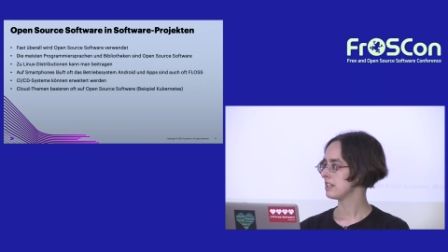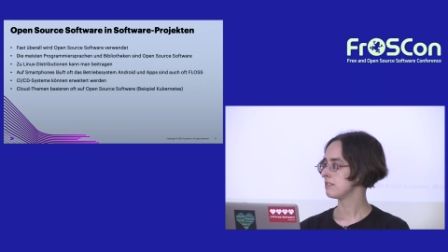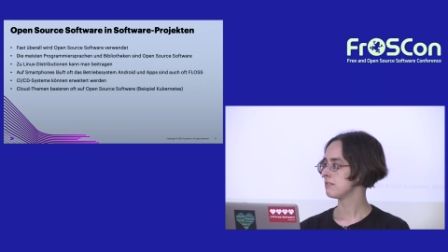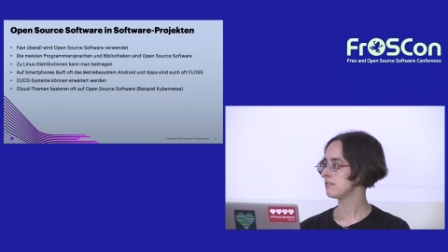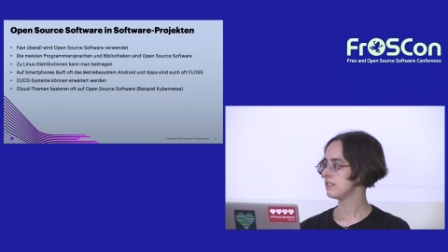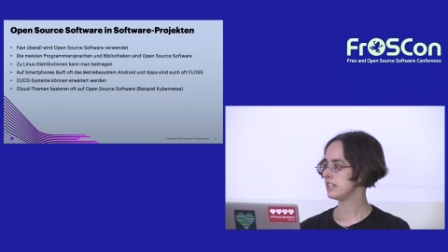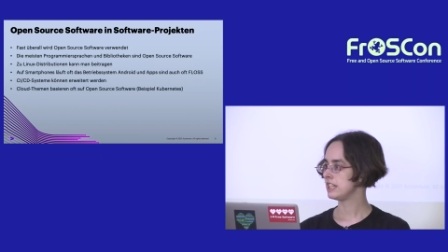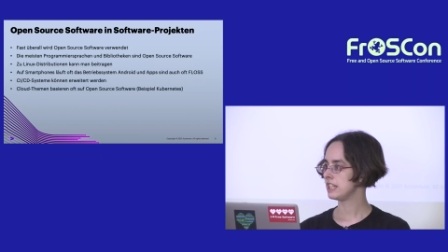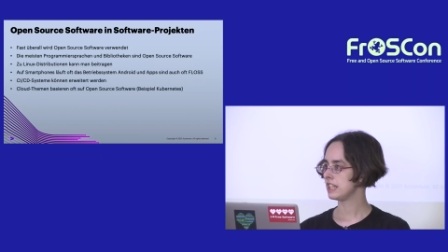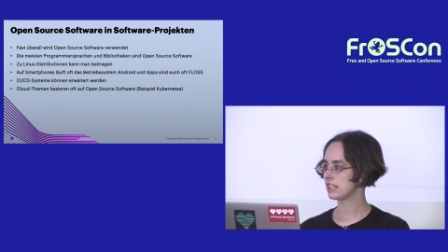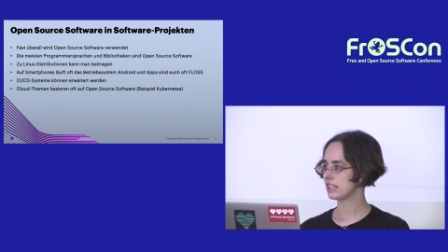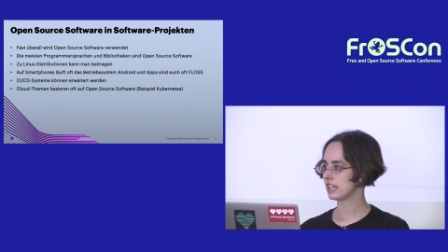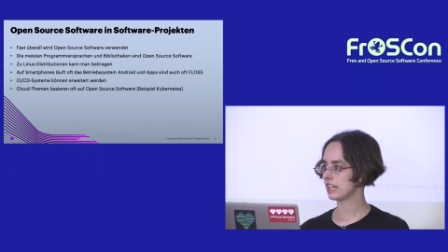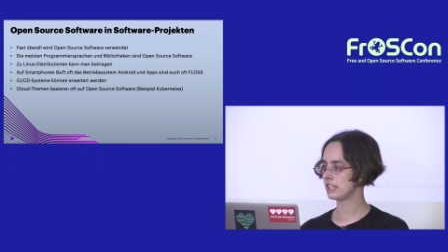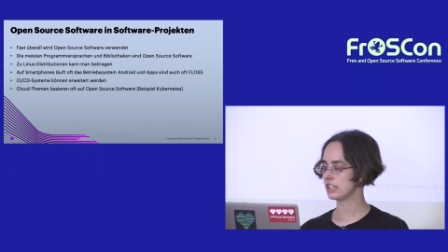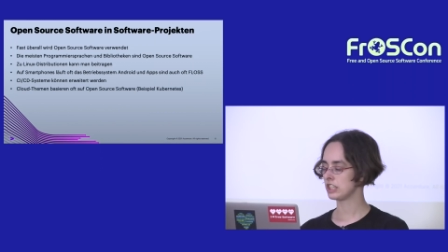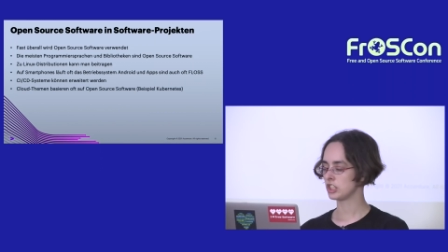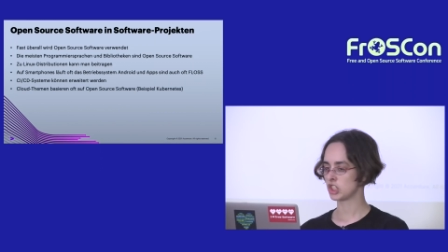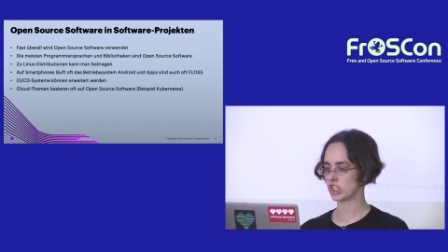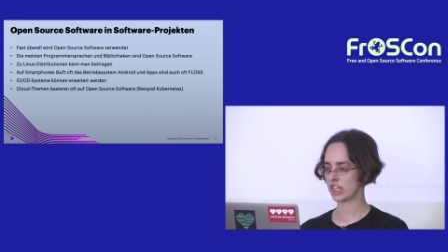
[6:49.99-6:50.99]
viele
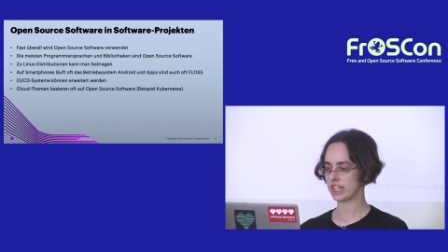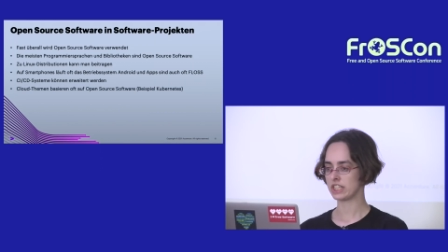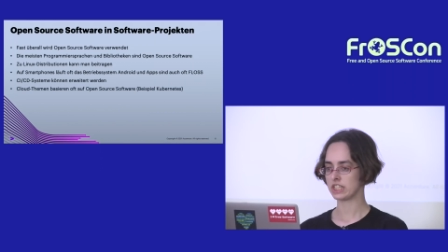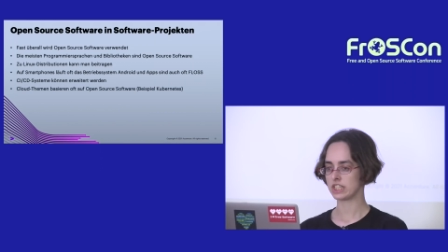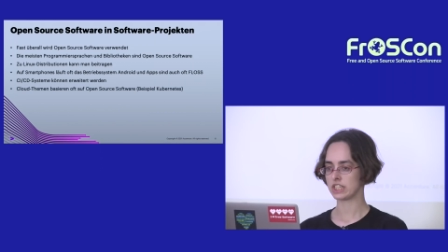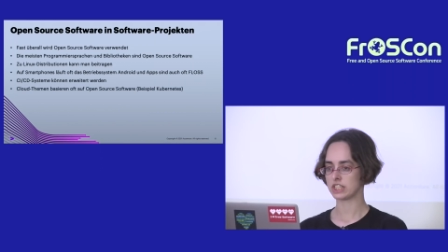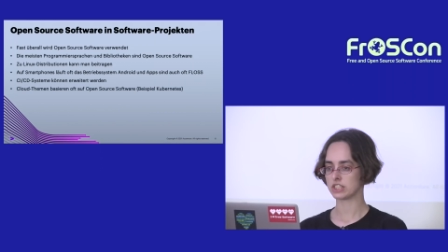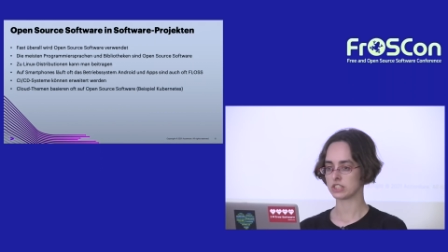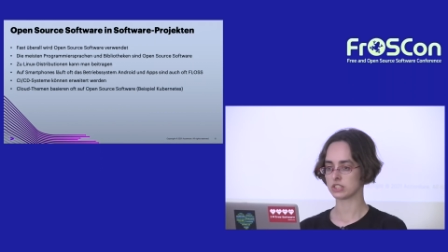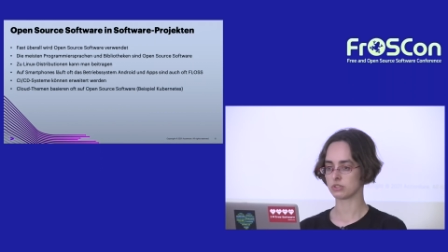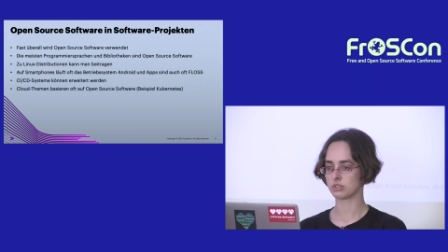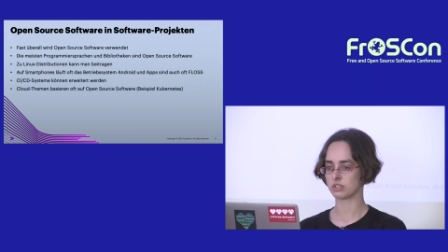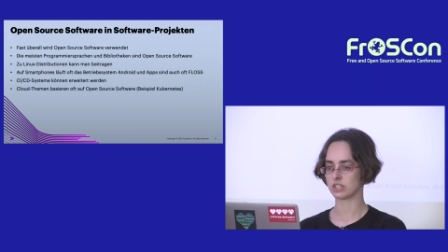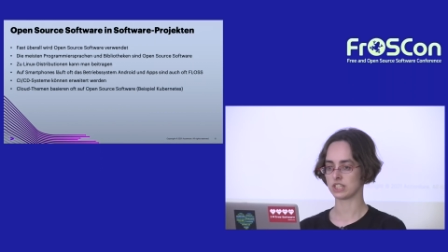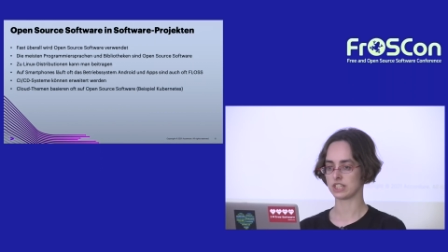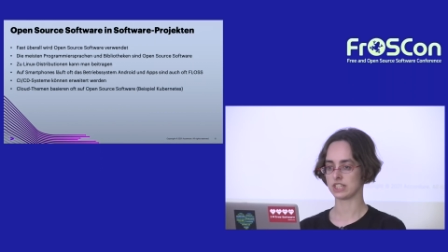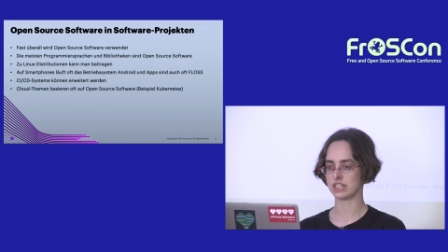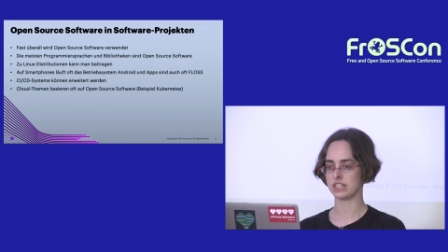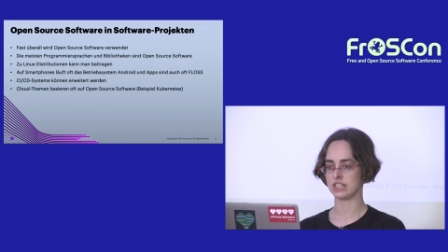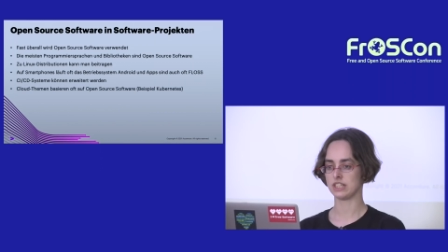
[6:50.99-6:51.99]
kennen Jenkins
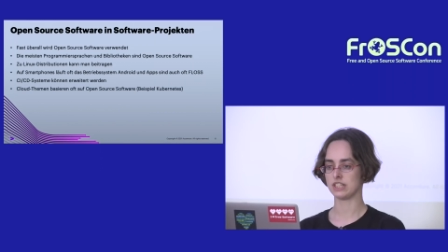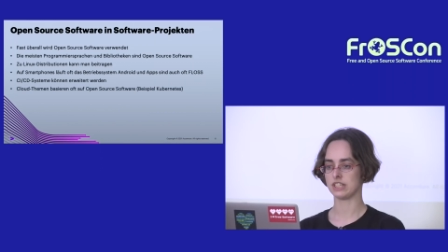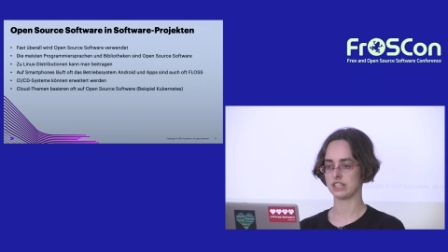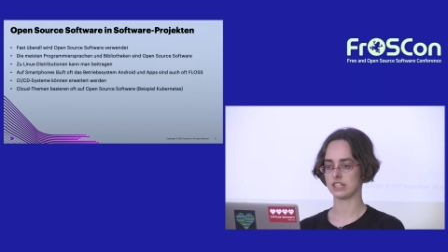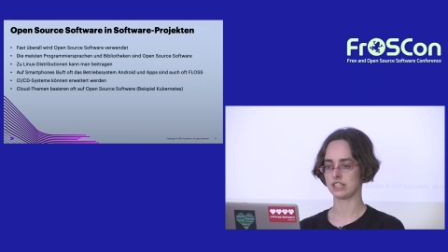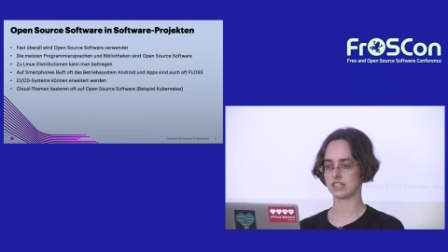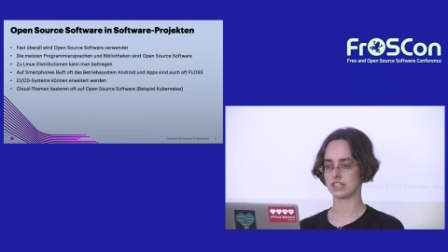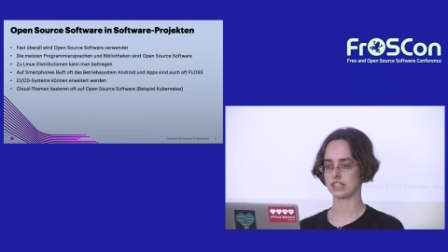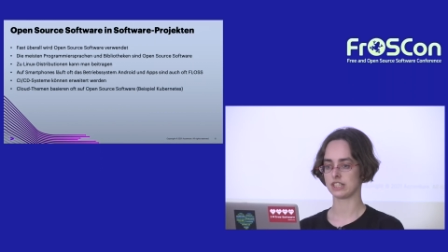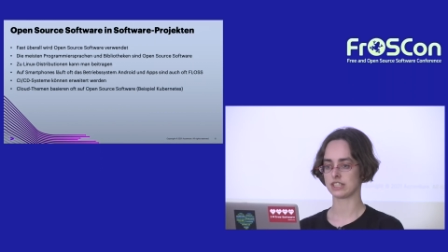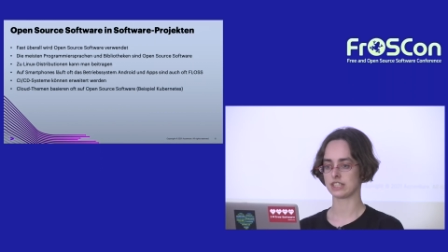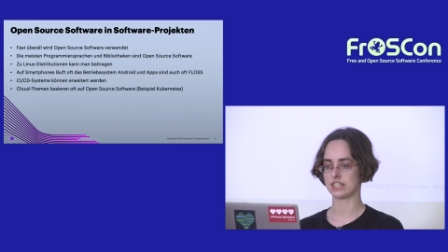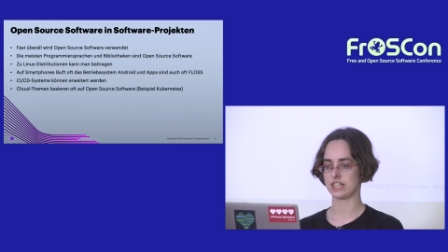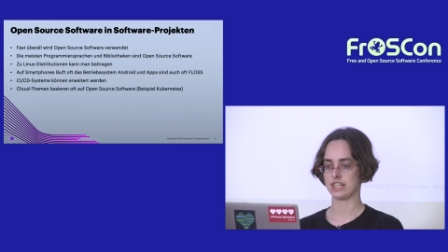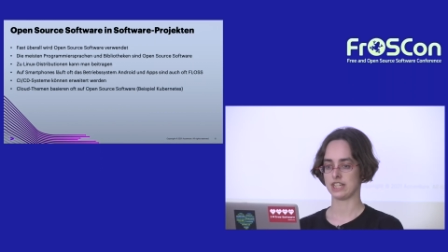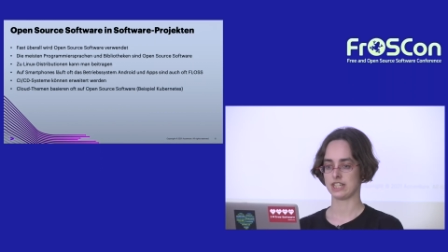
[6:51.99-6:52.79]
oder ähnliches,